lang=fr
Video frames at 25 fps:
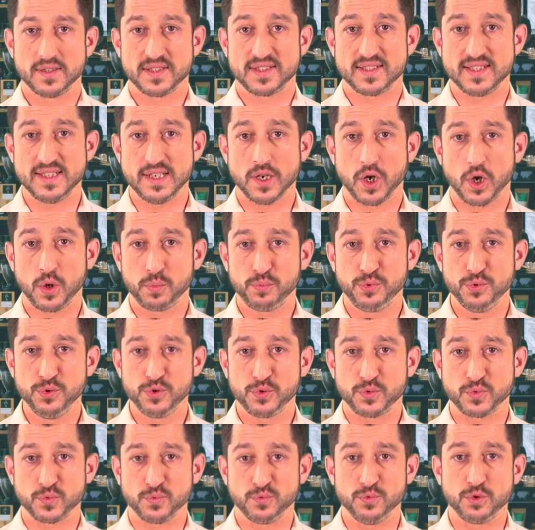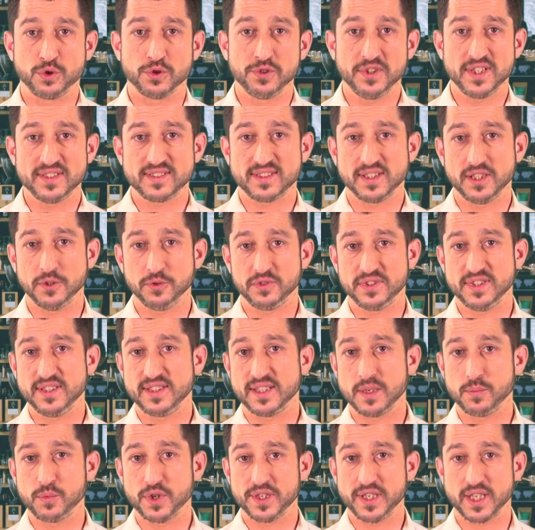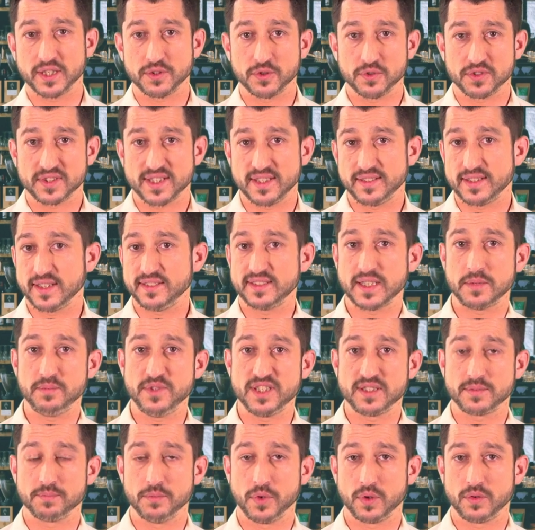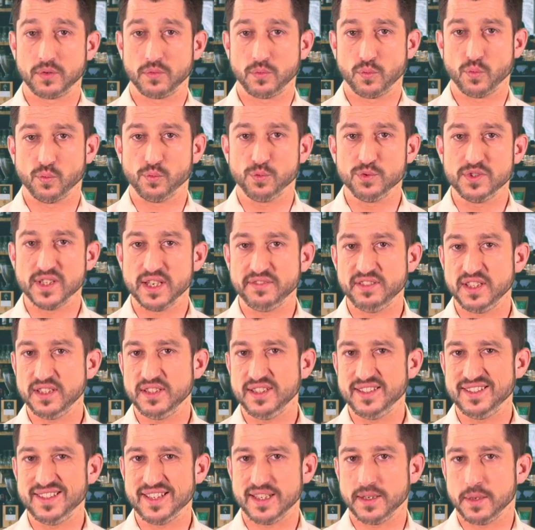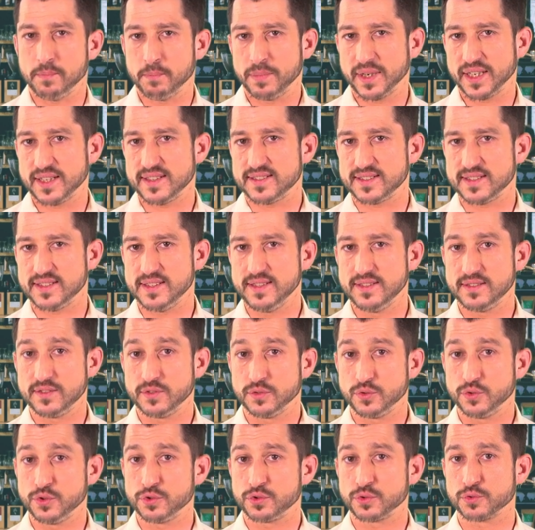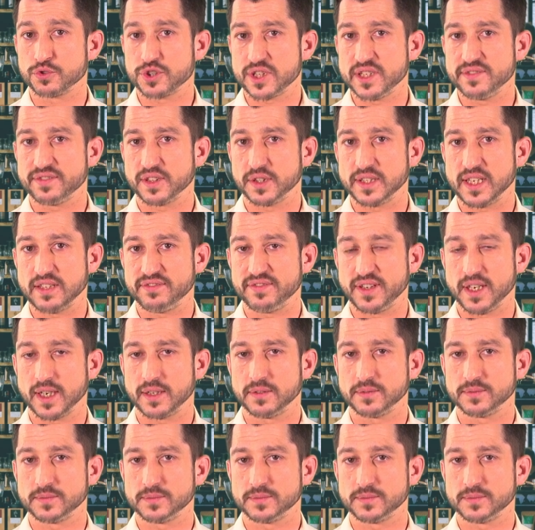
Si en plus vous connaissez le ticket moyen de cet établissement, vous avez une idée précise de son chiffre d'affaires.